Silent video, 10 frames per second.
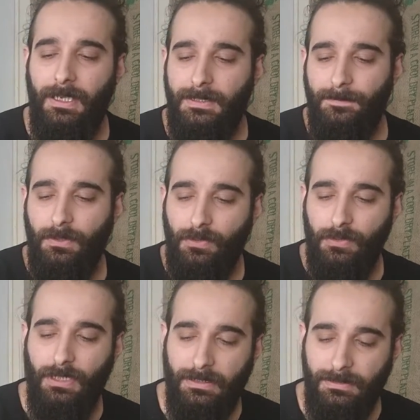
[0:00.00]

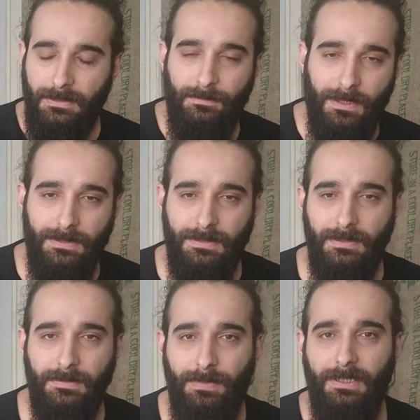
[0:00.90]
Espressoyu taktınız,
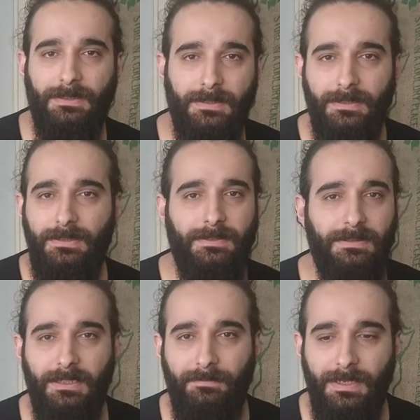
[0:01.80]
bastınız, beklediniz
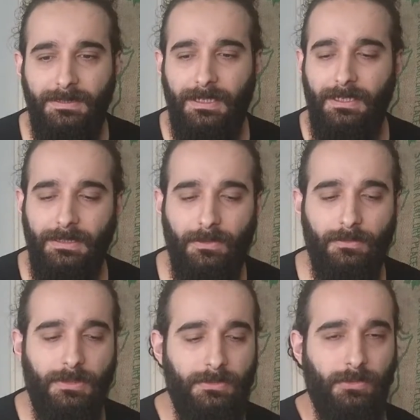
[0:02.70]
25 saniye.
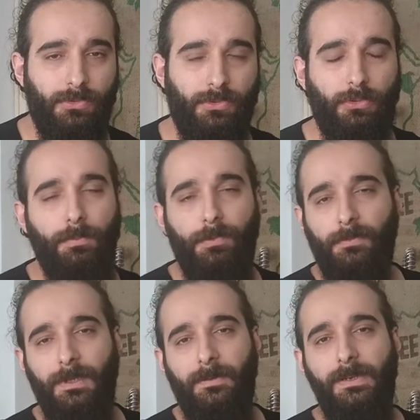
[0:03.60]
Ondan sonra sütü
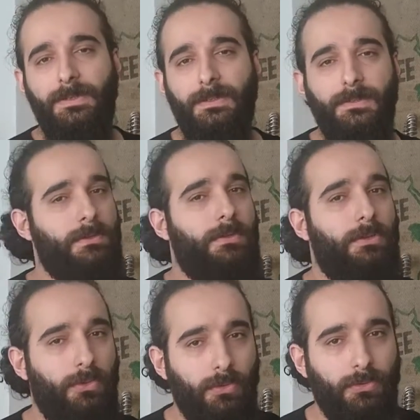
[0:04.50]
koputmaya başladınız,
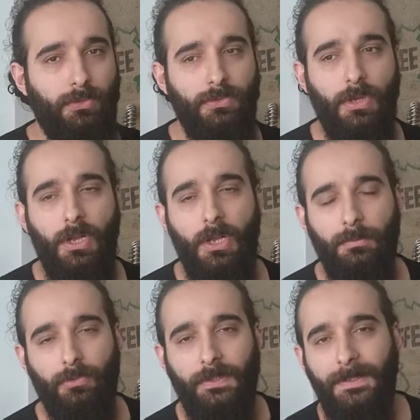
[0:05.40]
sonra döktünüz.
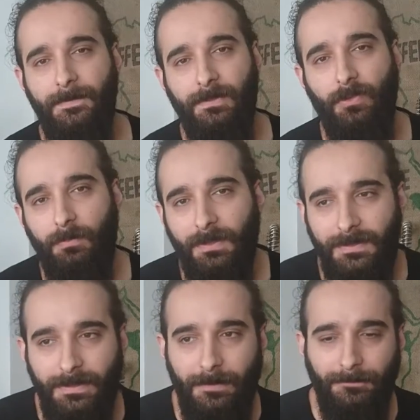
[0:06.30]
Bunların hepsini
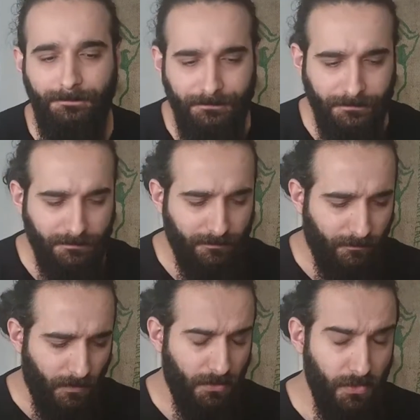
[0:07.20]
topladığınız zaman
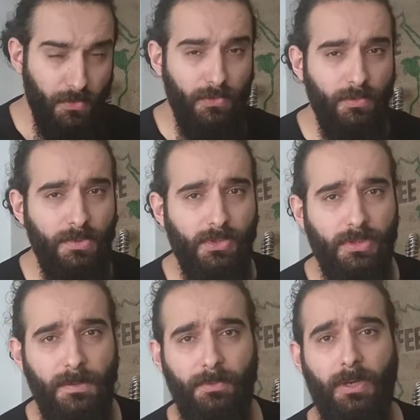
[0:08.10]
çok uzun bir
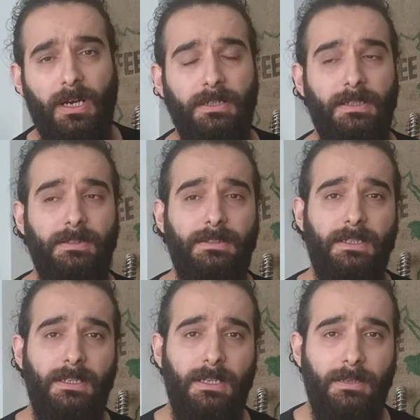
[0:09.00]
süre yapıyor. Aynı
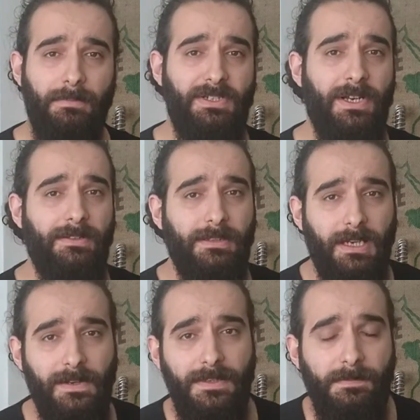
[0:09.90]
anda 5-6
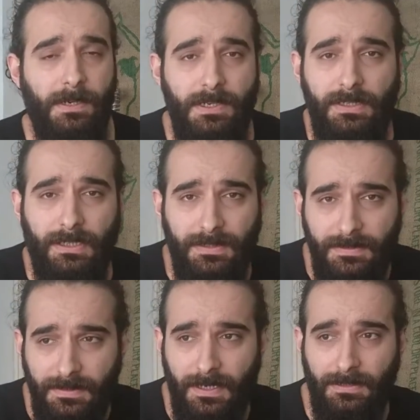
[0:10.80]
kahve siparişi
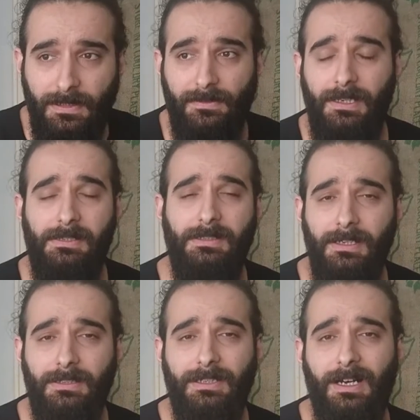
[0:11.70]
gelirse eğer yani
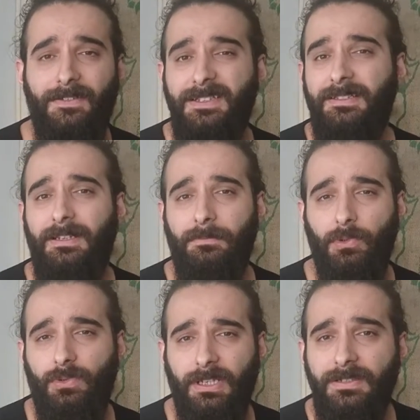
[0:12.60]
kahve satan bir
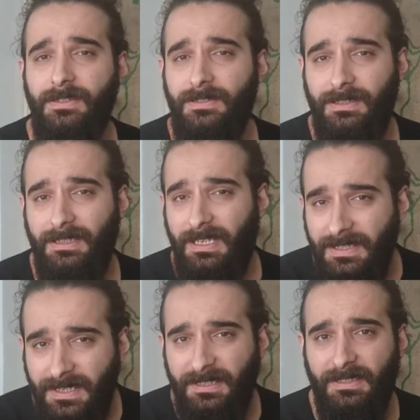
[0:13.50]
dükkansanız ki
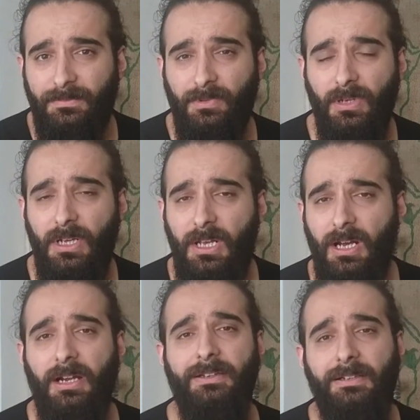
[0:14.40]
gelecektir bu.
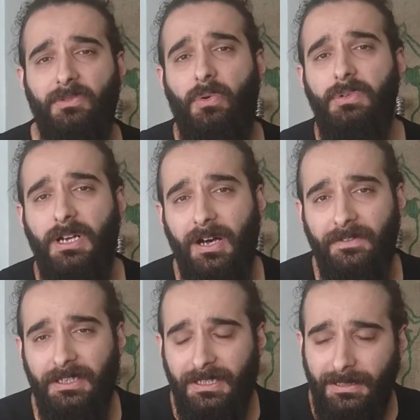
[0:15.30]
Aynı anda 10
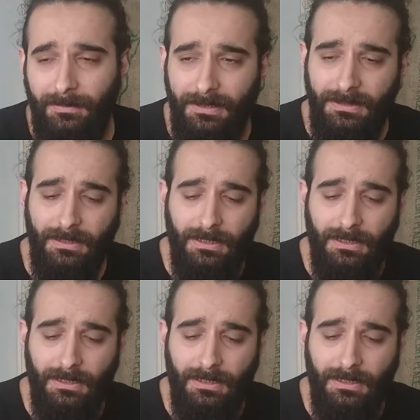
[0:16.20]
kahve de gelebilir.